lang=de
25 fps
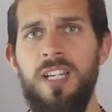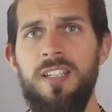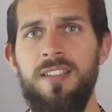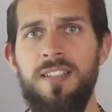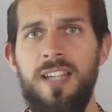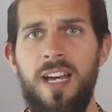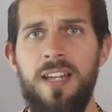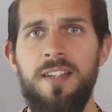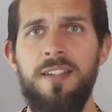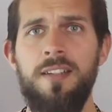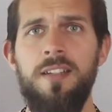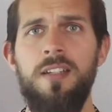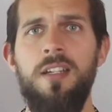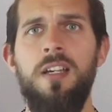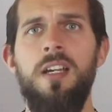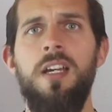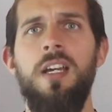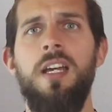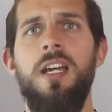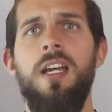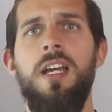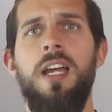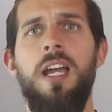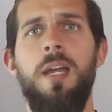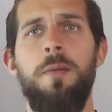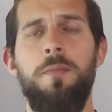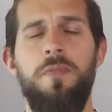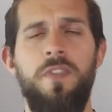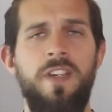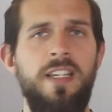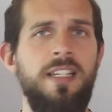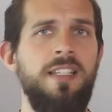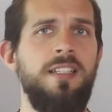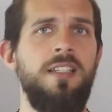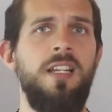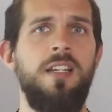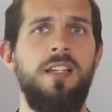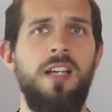Dann
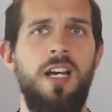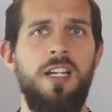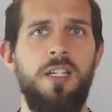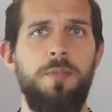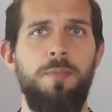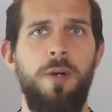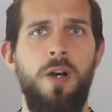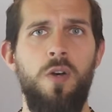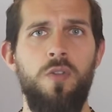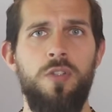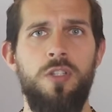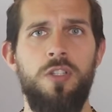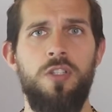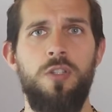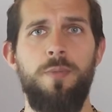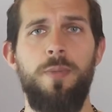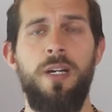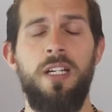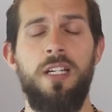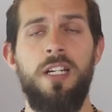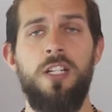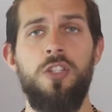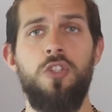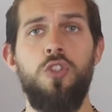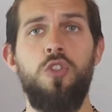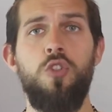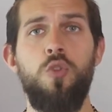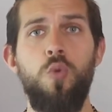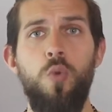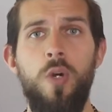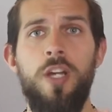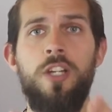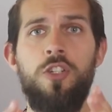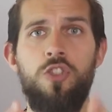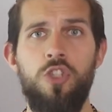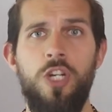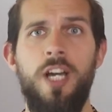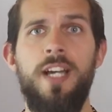empfehle ich dir da die Pause zu machen. Also du
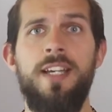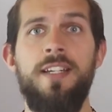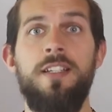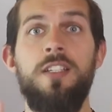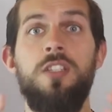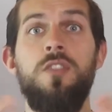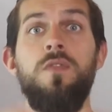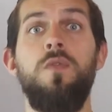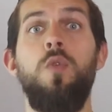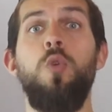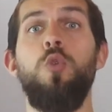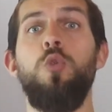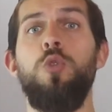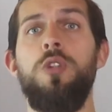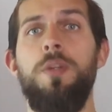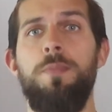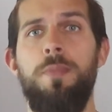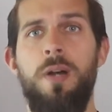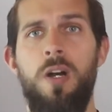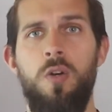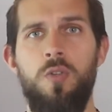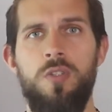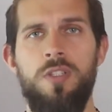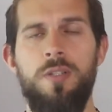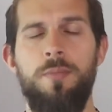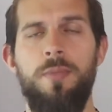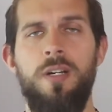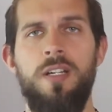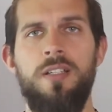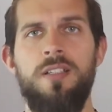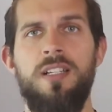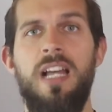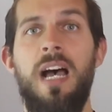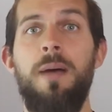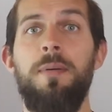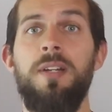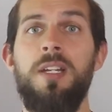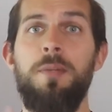entscheidest, wo du die Pause
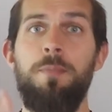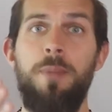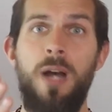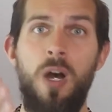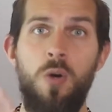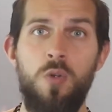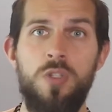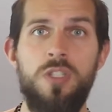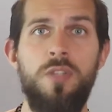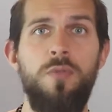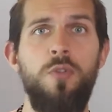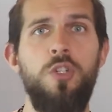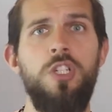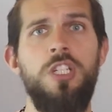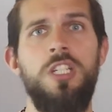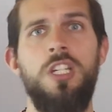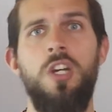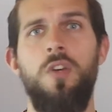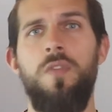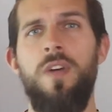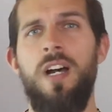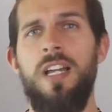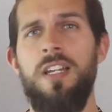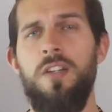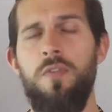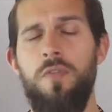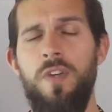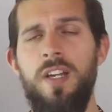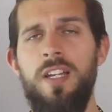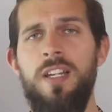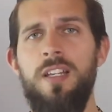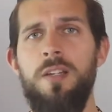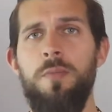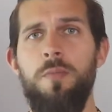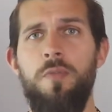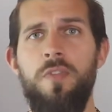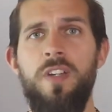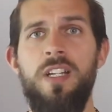machst. Aber eine Pause würde ich dir auf alle
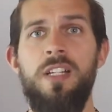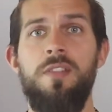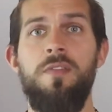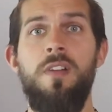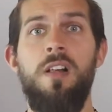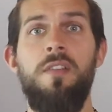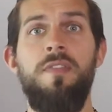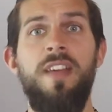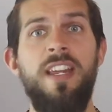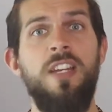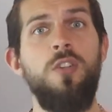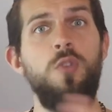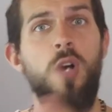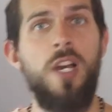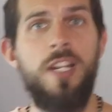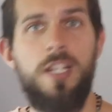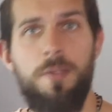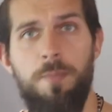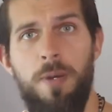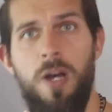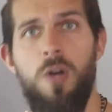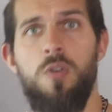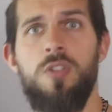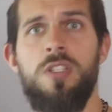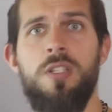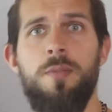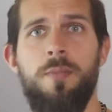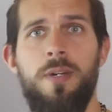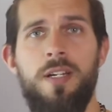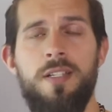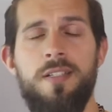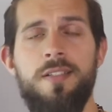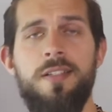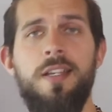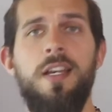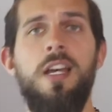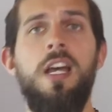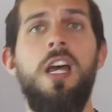Fälle empfehlen, weil wenn du eine Pause
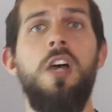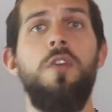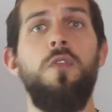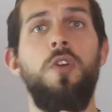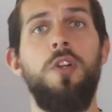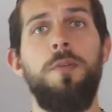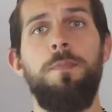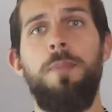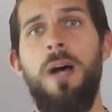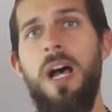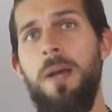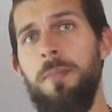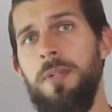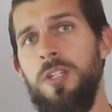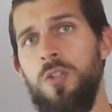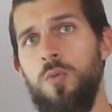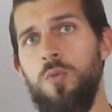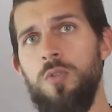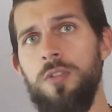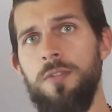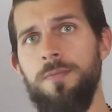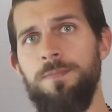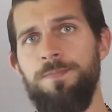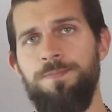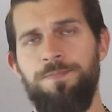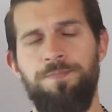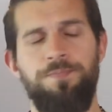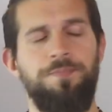machst von ein paar Minuten,